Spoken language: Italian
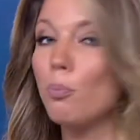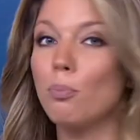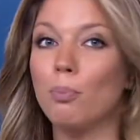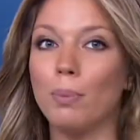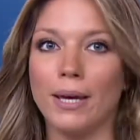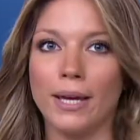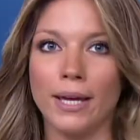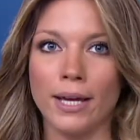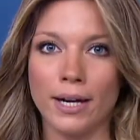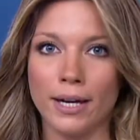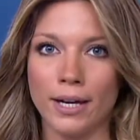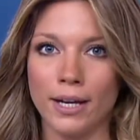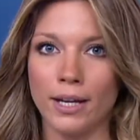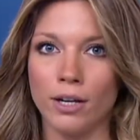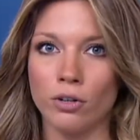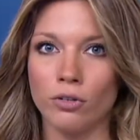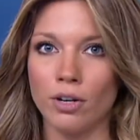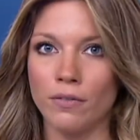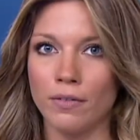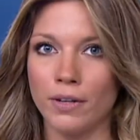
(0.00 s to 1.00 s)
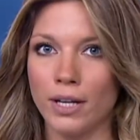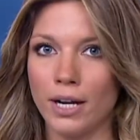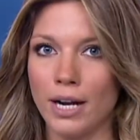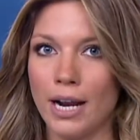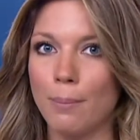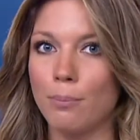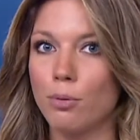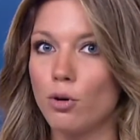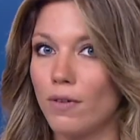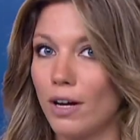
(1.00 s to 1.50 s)
per non aver
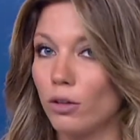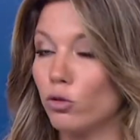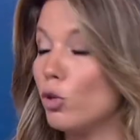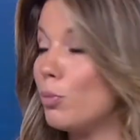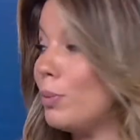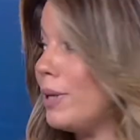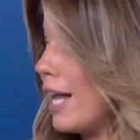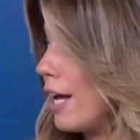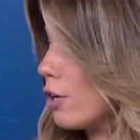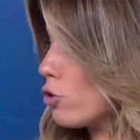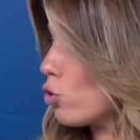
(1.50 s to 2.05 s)
approvato il bilancio